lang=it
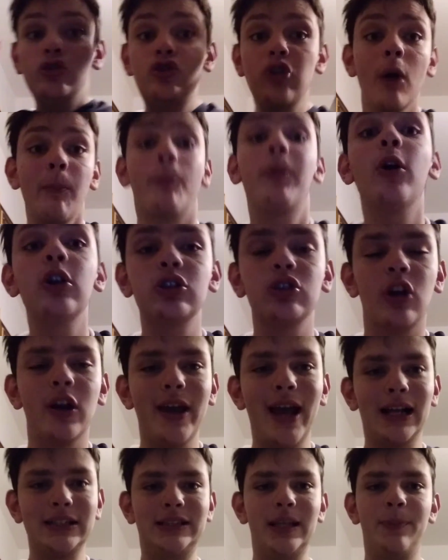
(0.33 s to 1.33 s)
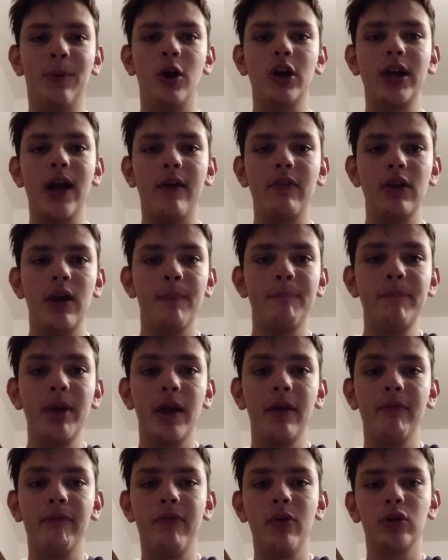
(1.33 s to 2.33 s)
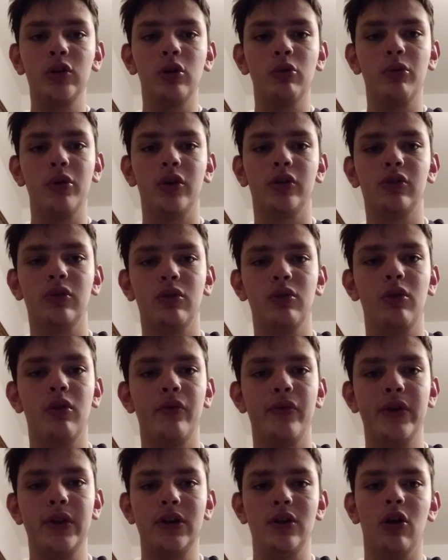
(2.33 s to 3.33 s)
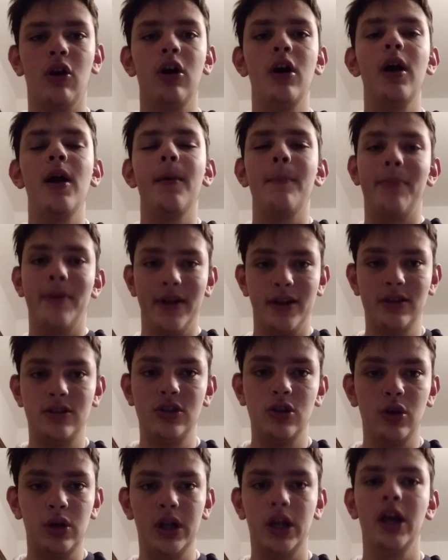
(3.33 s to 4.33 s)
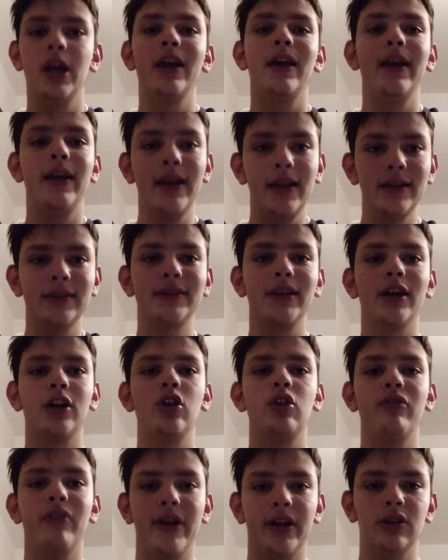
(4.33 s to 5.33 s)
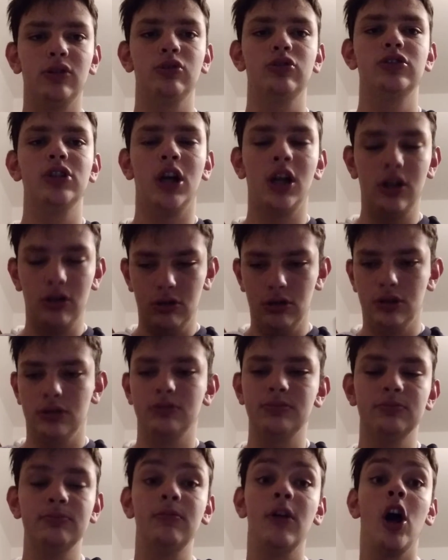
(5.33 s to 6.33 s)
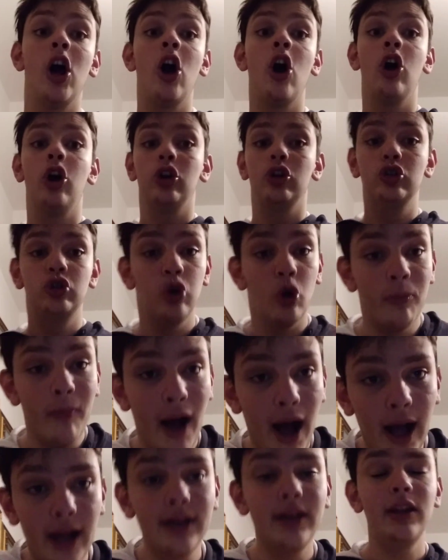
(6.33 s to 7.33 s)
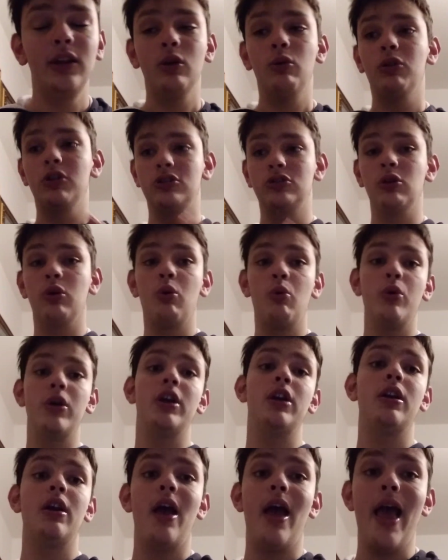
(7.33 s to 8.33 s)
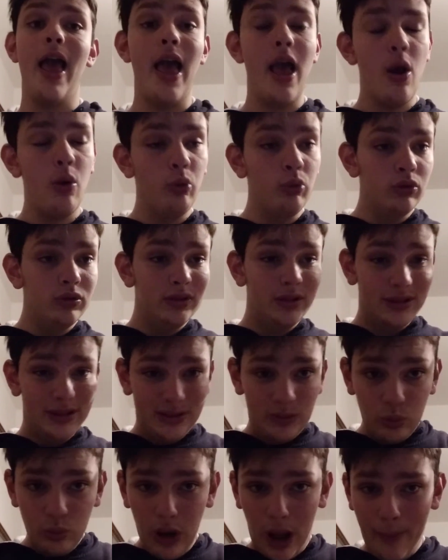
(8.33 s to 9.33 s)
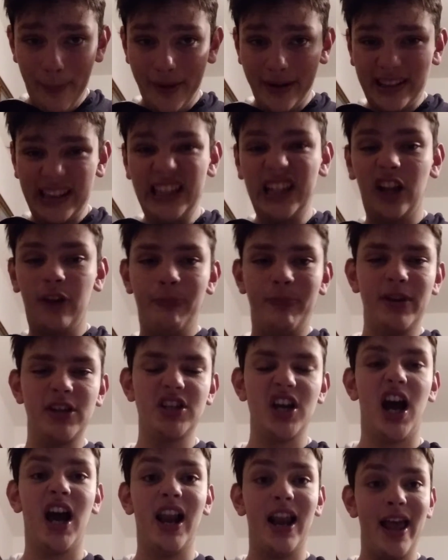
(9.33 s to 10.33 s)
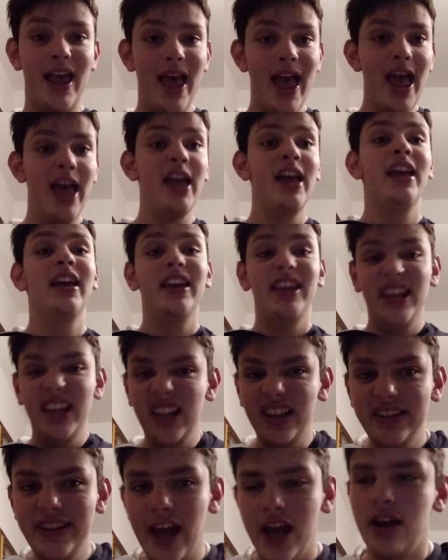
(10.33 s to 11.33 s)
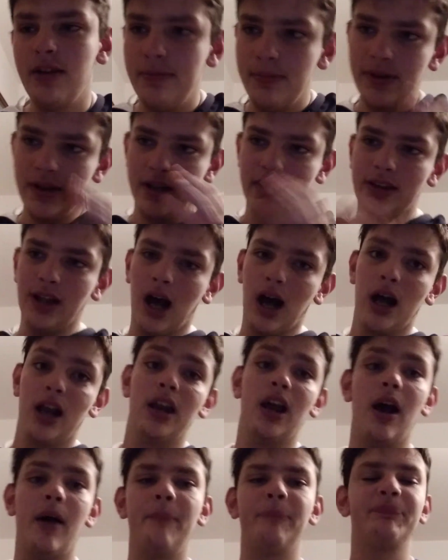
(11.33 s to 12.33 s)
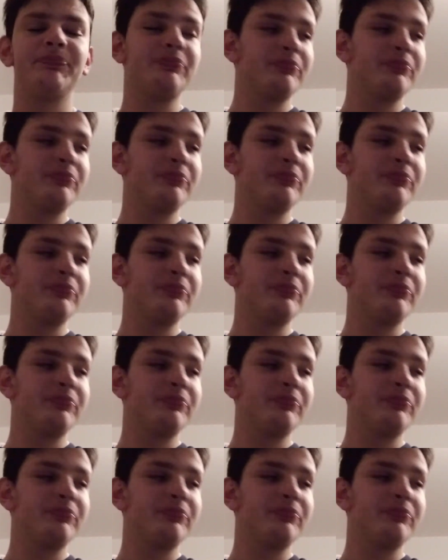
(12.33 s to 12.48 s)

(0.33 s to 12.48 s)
Ciao buongiorno ragazzi, poi cavoli e benvenuti in questo nuovo video Predizioni Inter-Juventus Allora, domani questo qui è un, una partita speciale È il derby d'Italia